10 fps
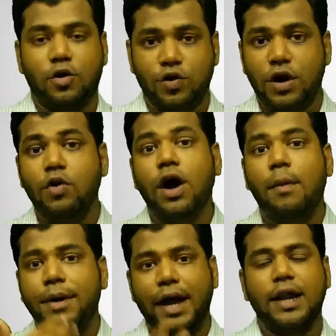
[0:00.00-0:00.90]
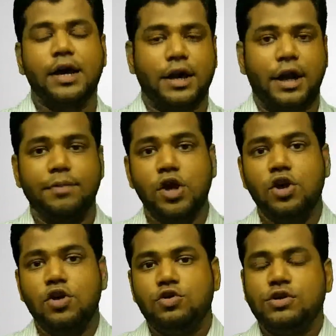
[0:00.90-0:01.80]
ऑटो डायल को कहाँ पर डायल करना है
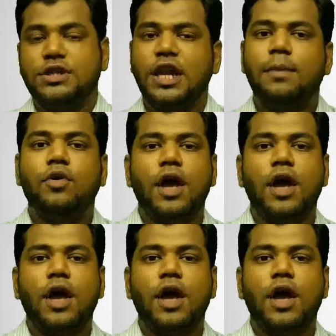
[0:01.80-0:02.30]
तो इसके लिए आपको